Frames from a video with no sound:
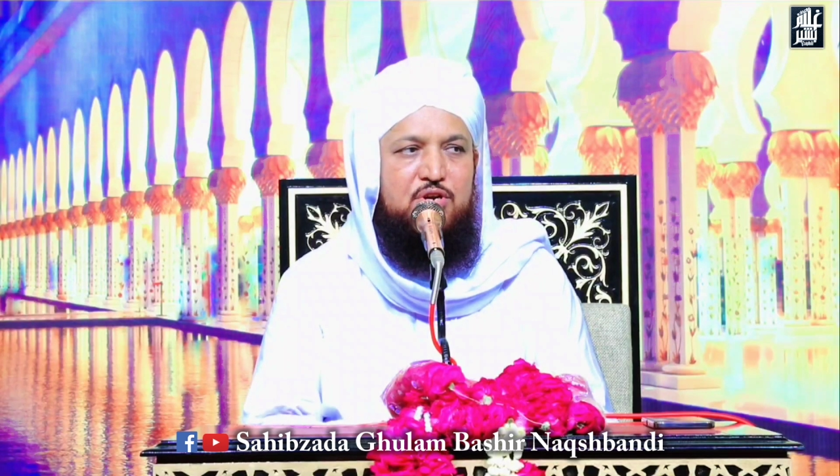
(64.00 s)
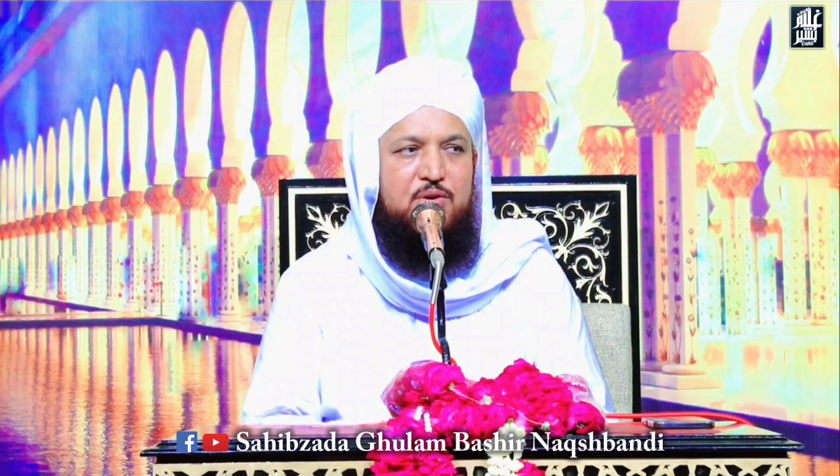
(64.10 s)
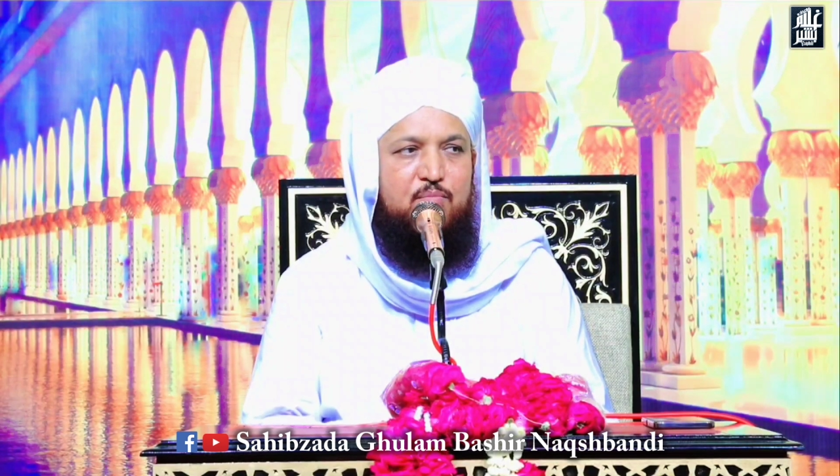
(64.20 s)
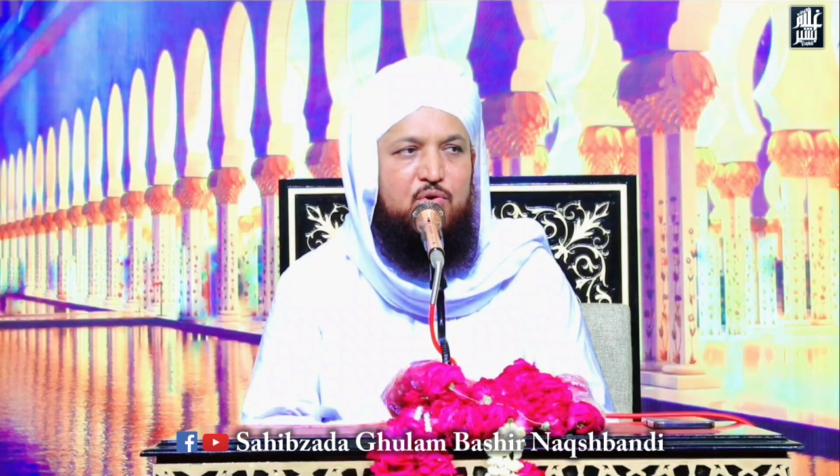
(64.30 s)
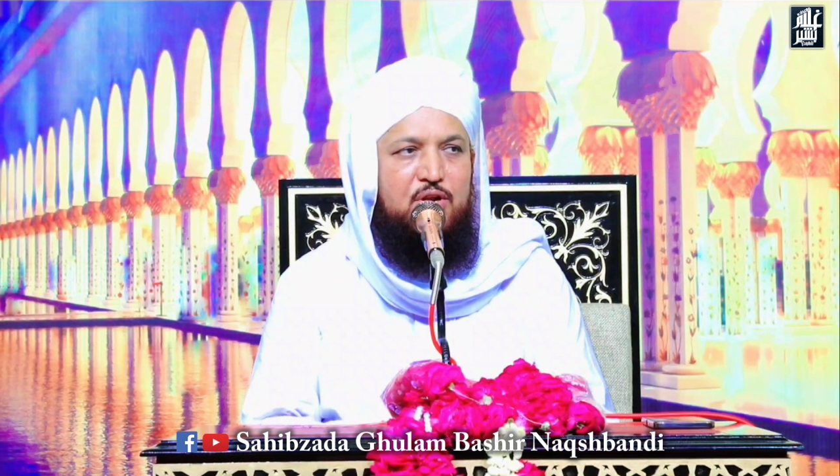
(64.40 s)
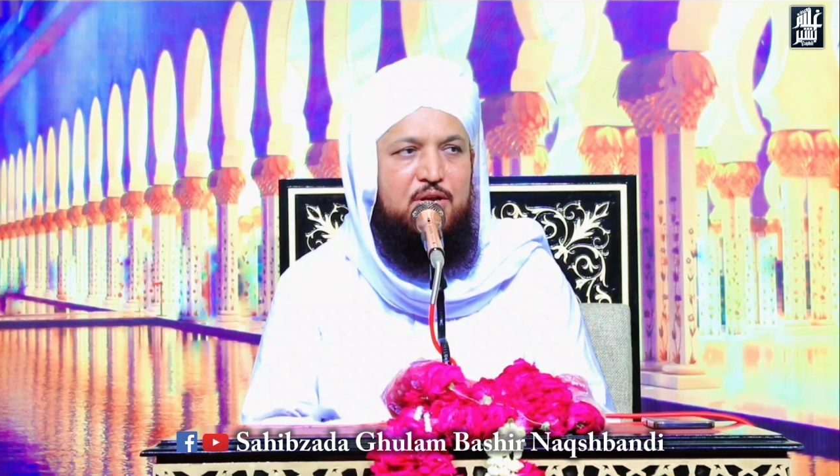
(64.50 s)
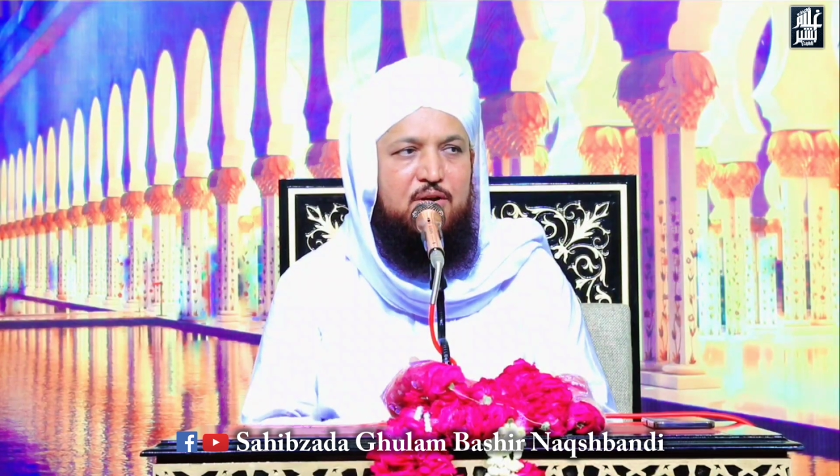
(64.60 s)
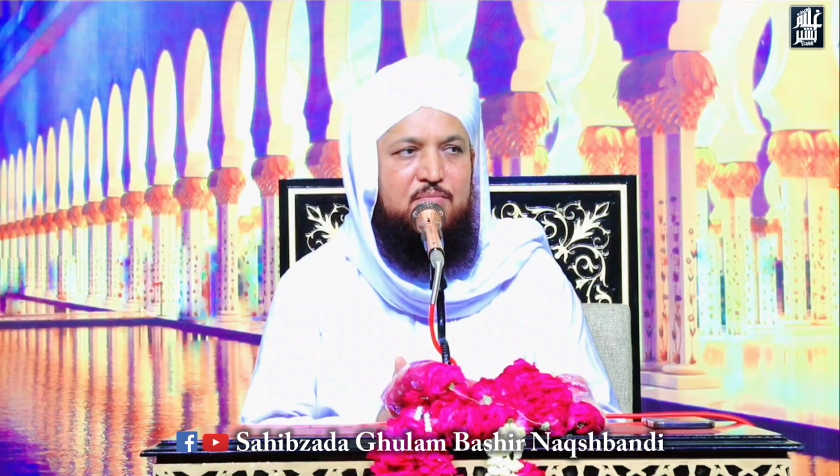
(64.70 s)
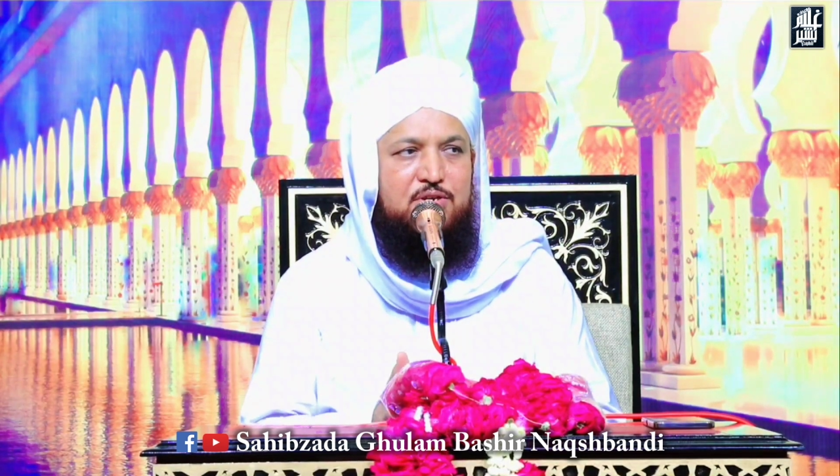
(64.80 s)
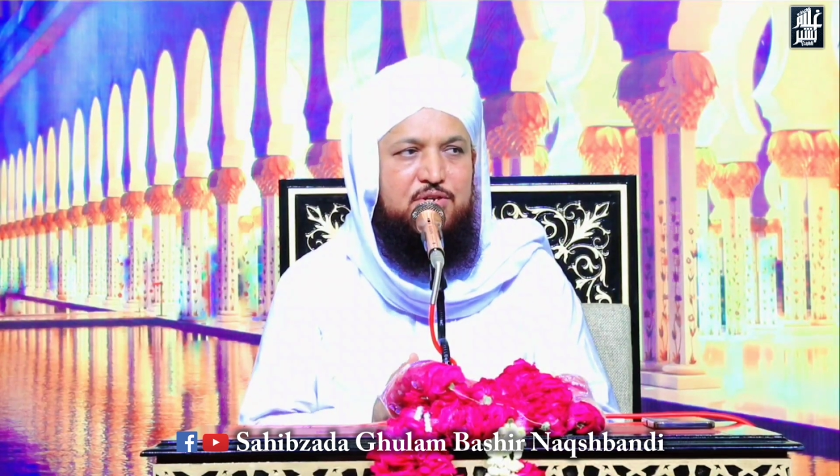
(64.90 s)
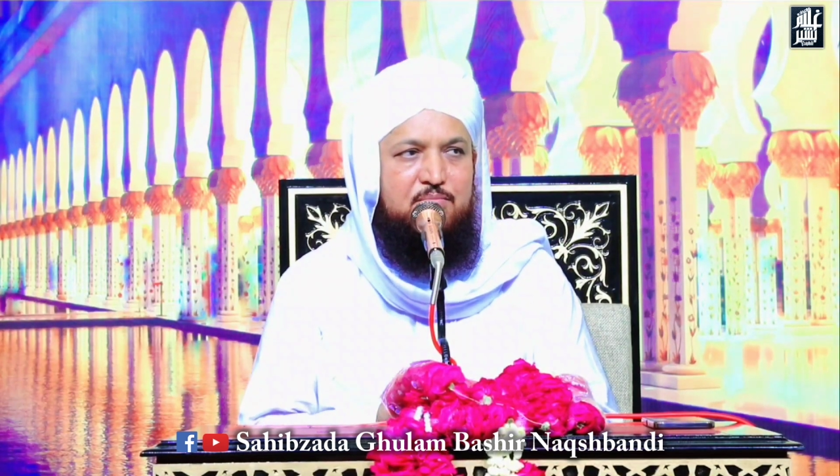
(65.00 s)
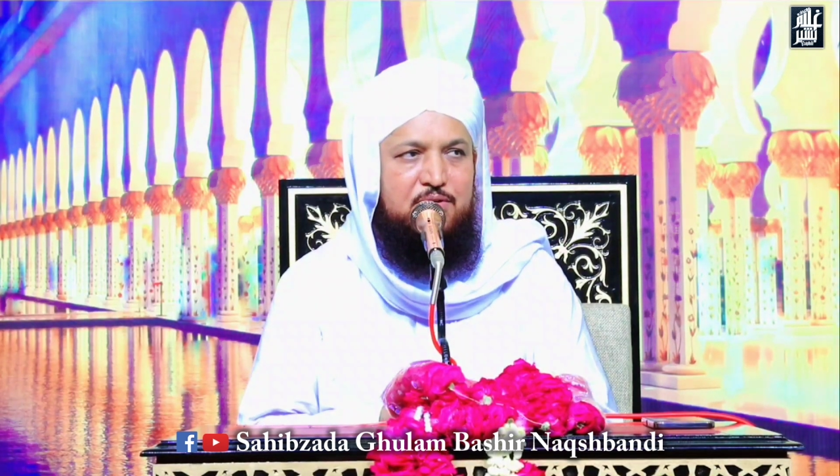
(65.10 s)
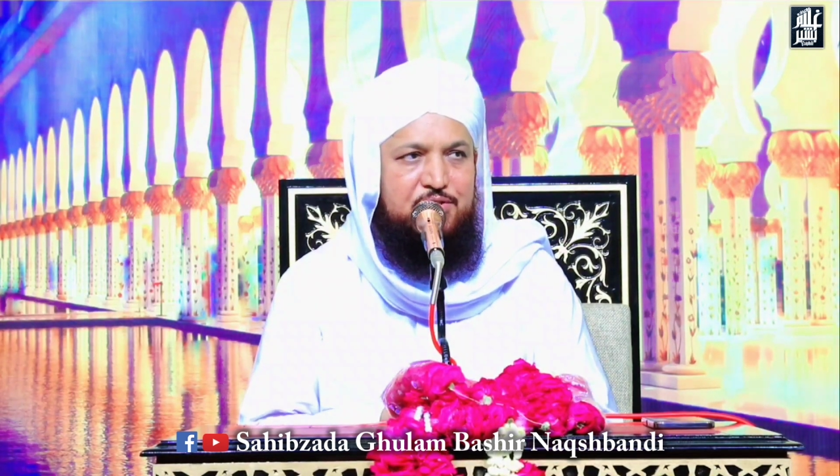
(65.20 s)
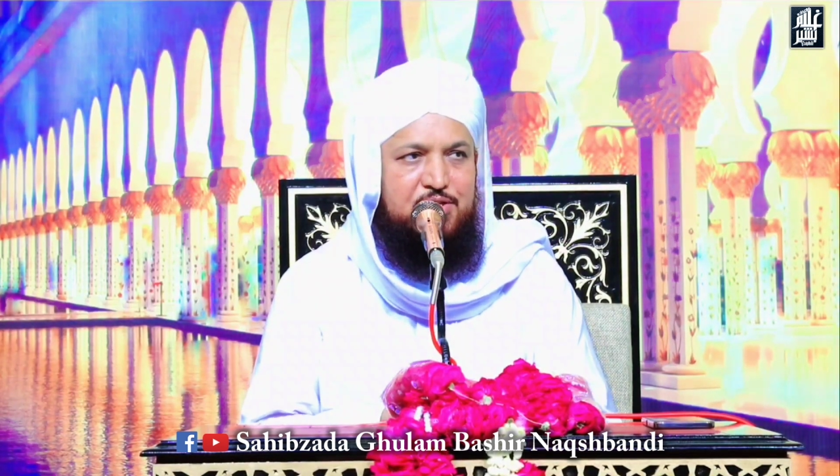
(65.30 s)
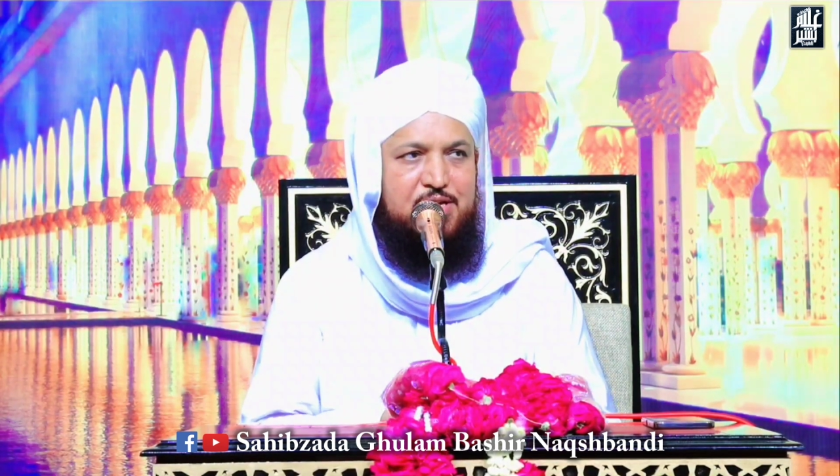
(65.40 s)
उनकी बोलियाँ भी
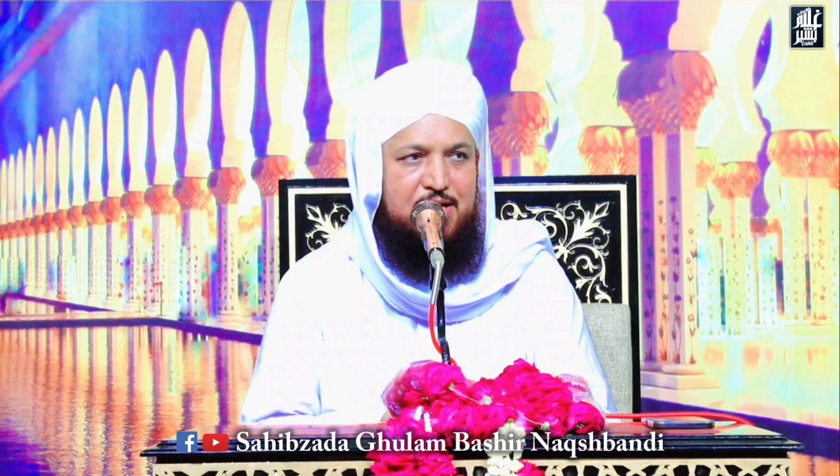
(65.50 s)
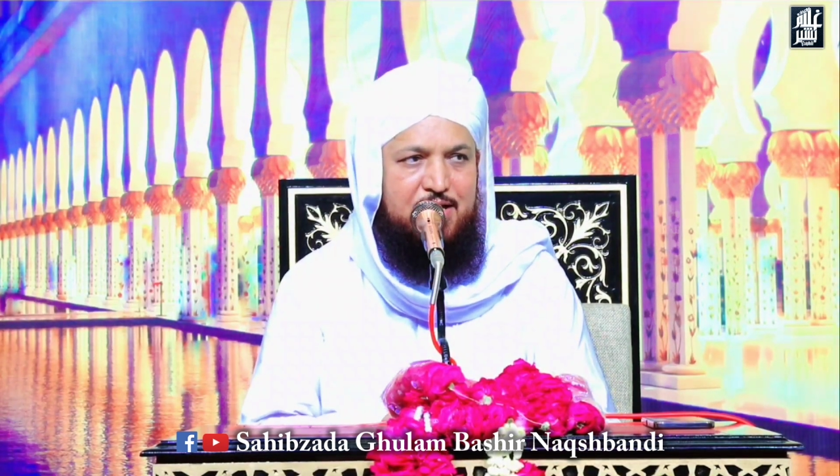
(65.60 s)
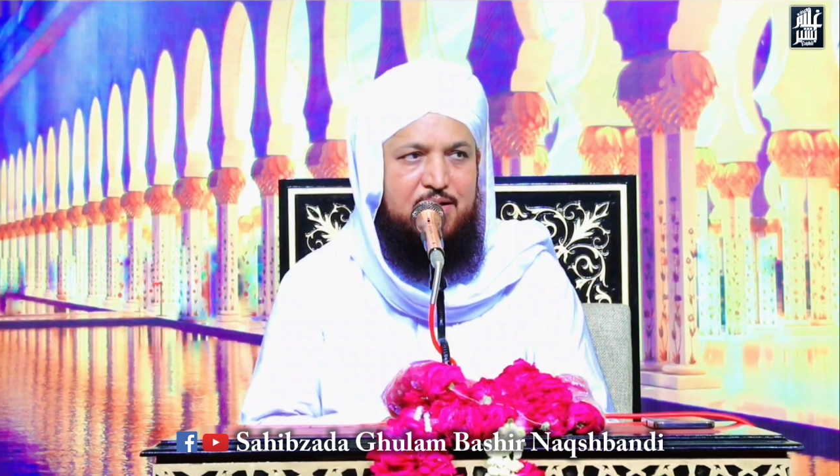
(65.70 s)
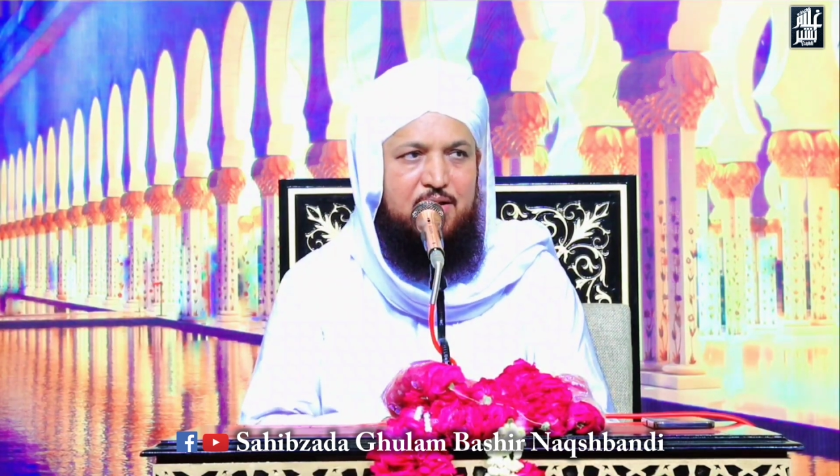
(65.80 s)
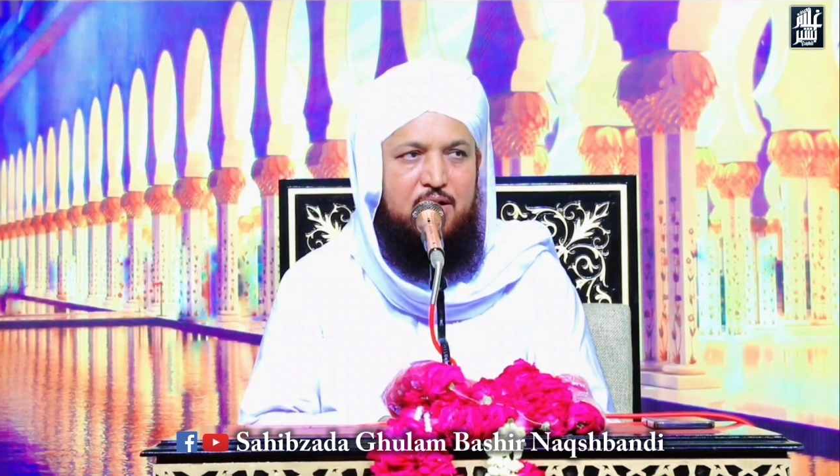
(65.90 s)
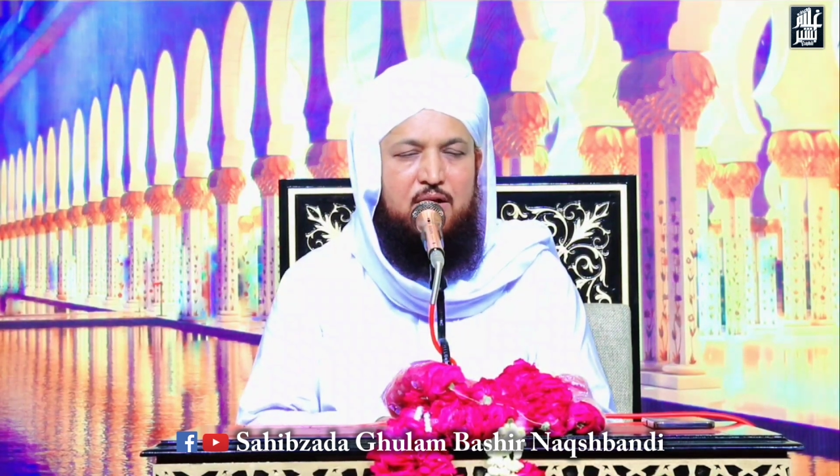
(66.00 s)
समझते हैं